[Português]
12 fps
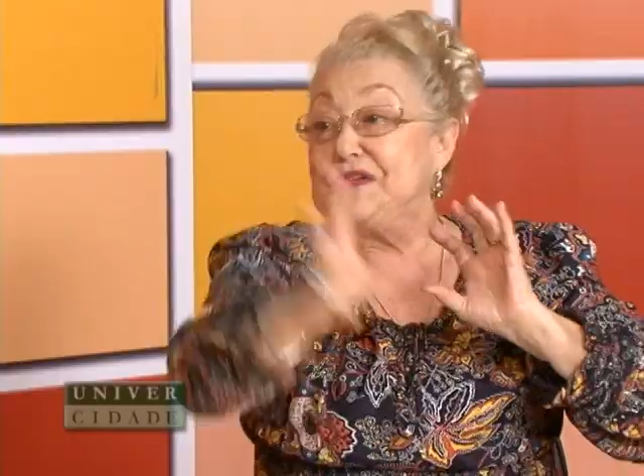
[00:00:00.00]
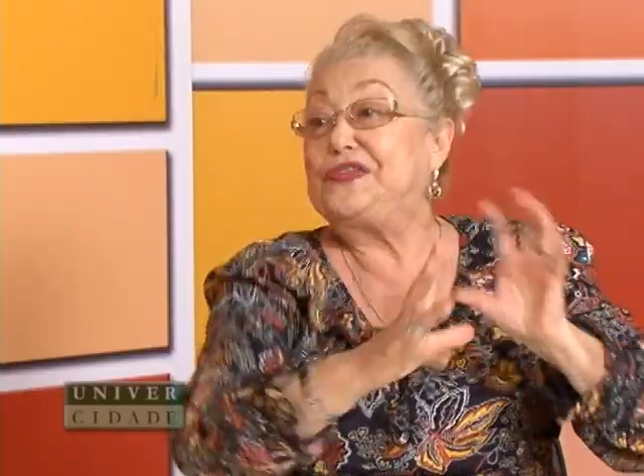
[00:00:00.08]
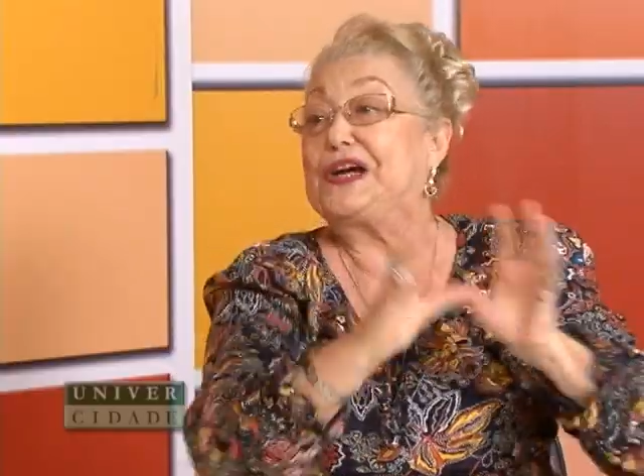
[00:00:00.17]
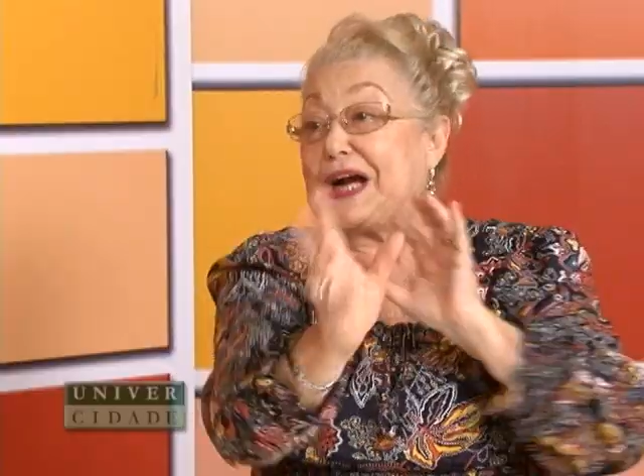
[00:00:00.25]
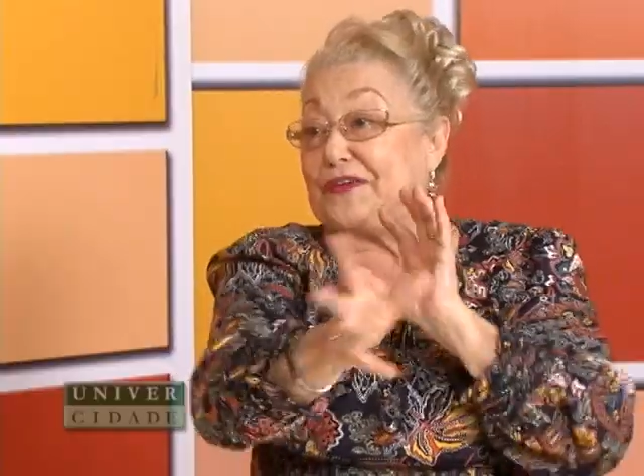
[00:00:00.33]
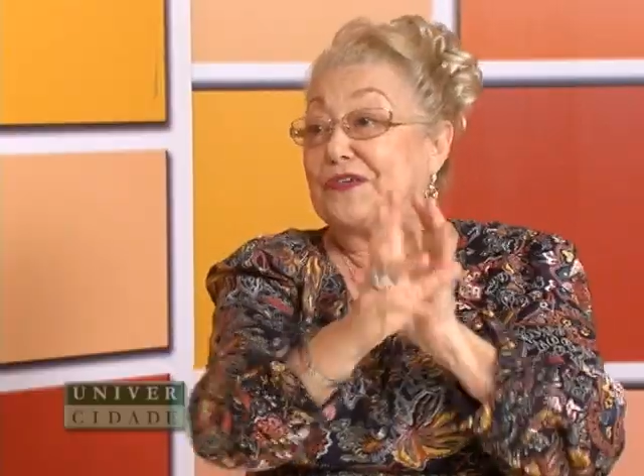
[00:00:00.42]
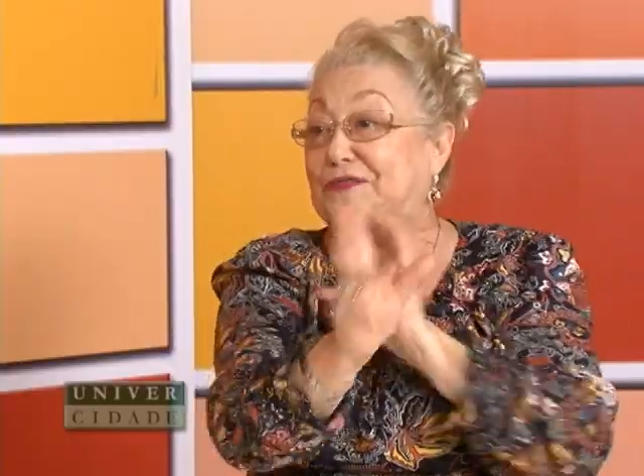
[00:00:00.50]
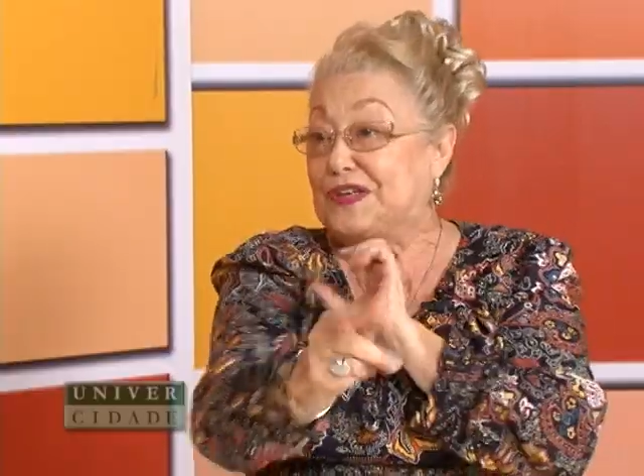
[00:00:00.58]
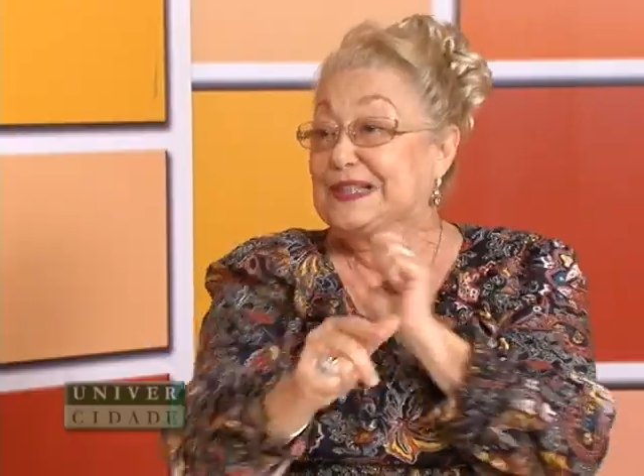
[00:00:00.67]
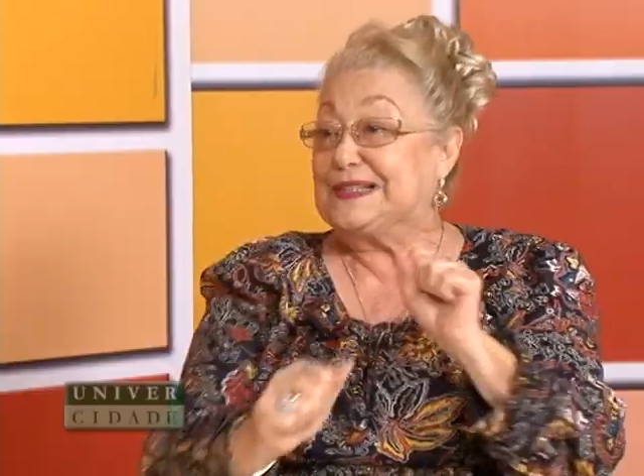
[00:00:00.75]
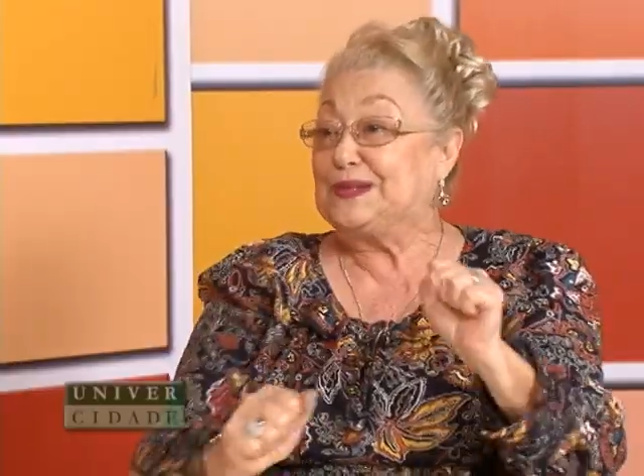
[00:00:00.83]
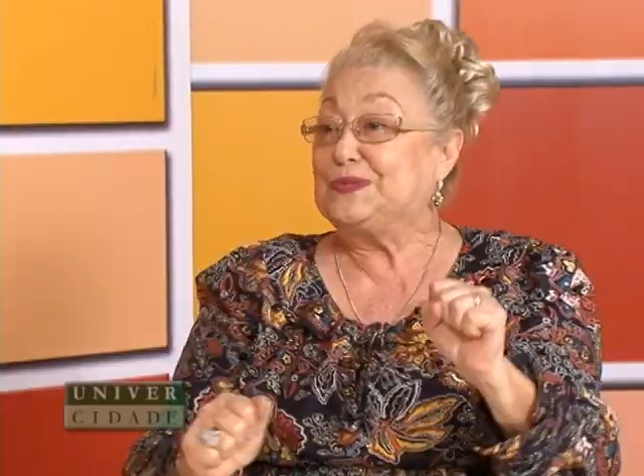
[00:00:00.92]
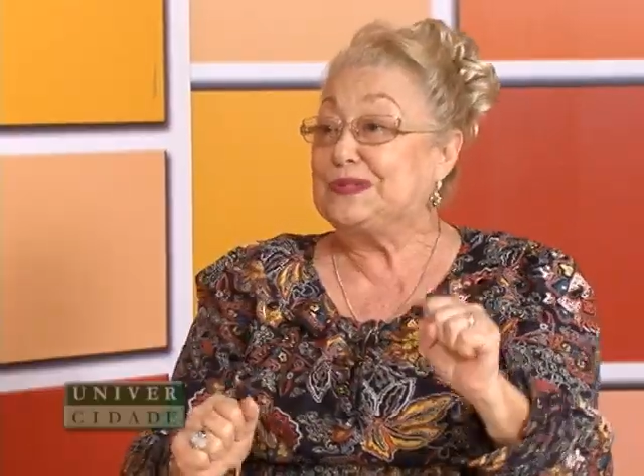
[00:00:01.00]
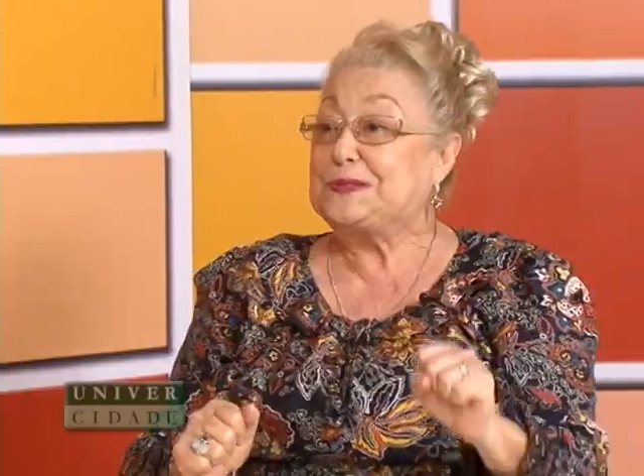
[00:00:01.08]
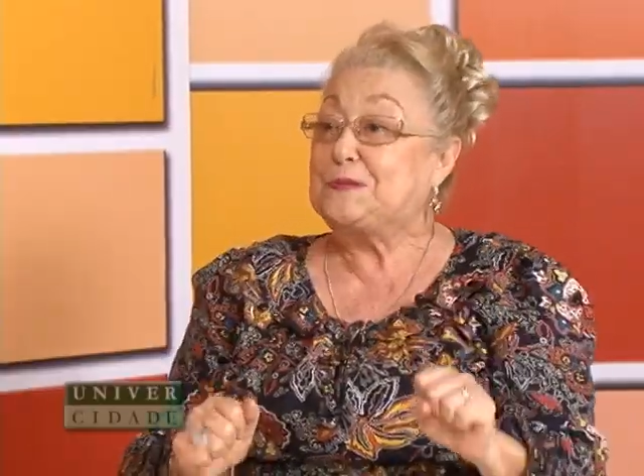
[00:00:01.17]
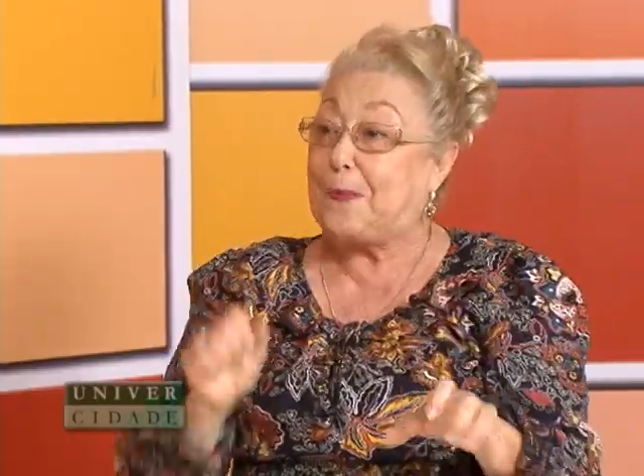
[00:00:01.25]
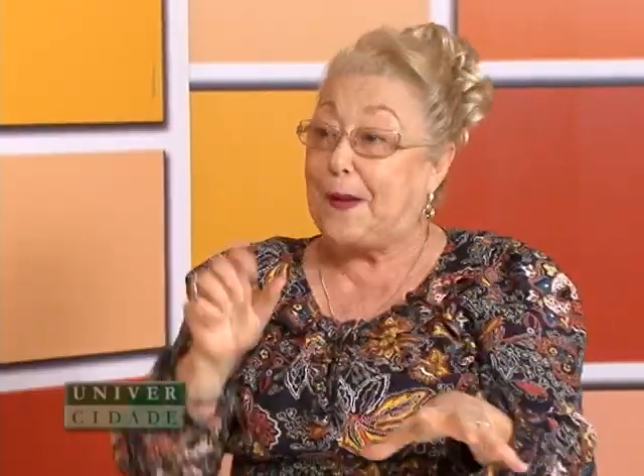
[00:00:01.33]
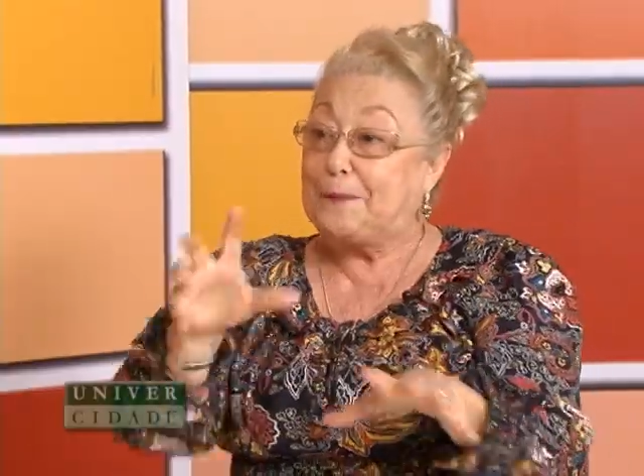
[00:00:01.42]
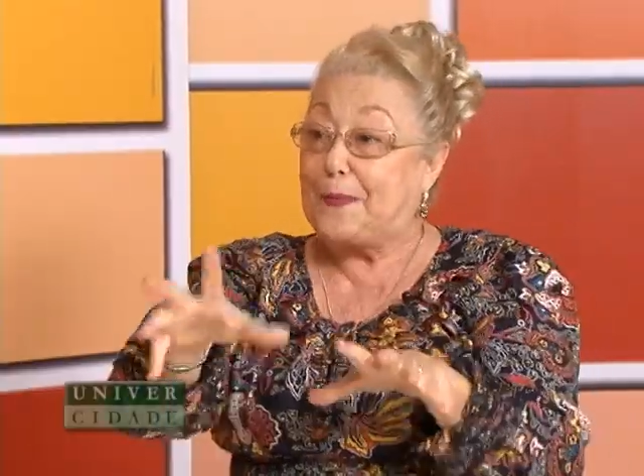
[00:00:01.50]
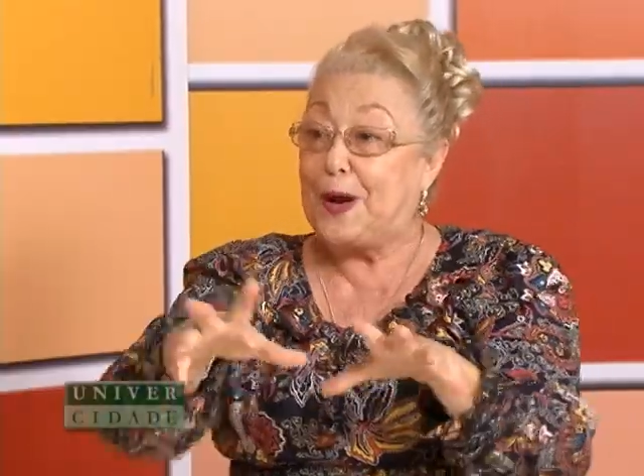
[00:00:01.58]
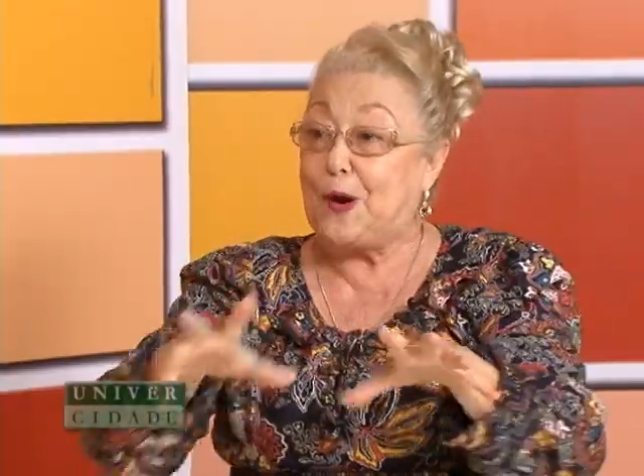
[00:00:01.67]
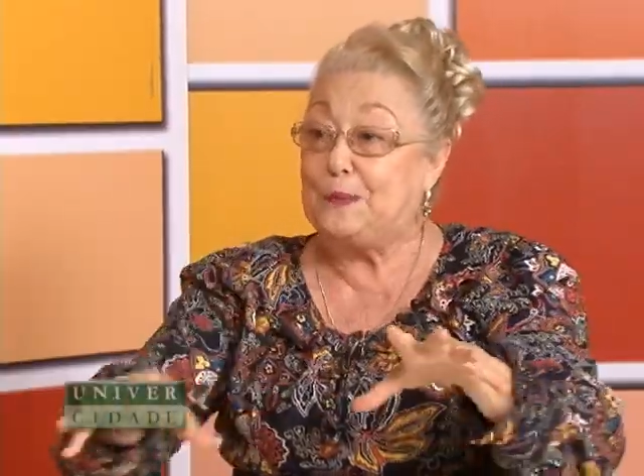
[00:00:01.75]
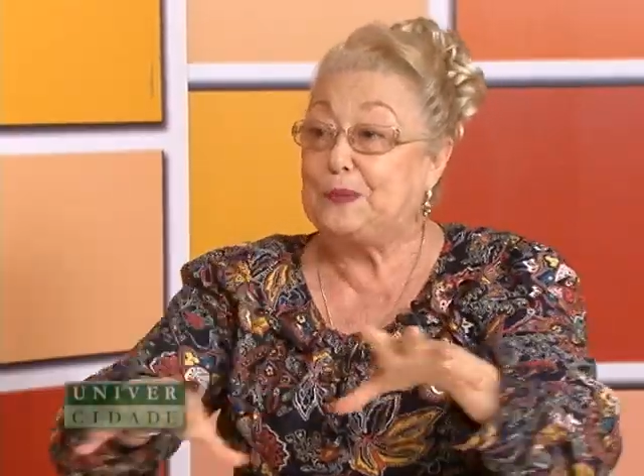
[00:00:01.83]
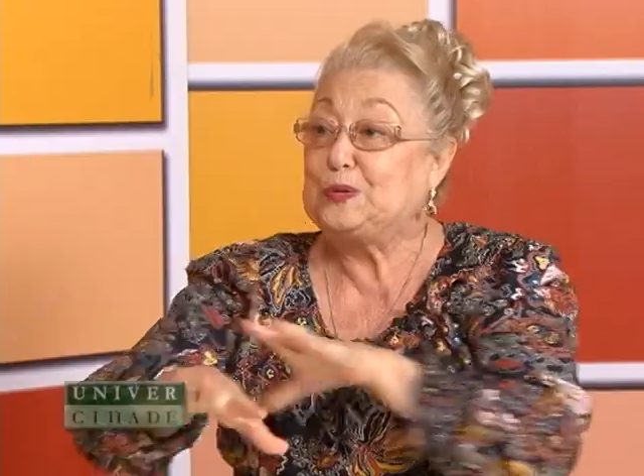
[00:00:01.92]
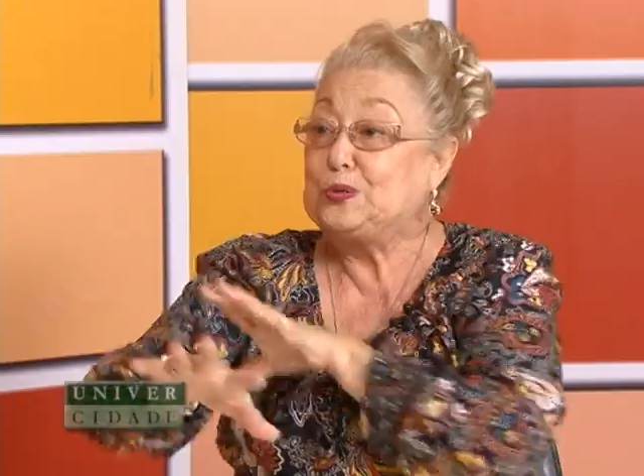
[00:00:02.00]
ficava fazendo esse papel para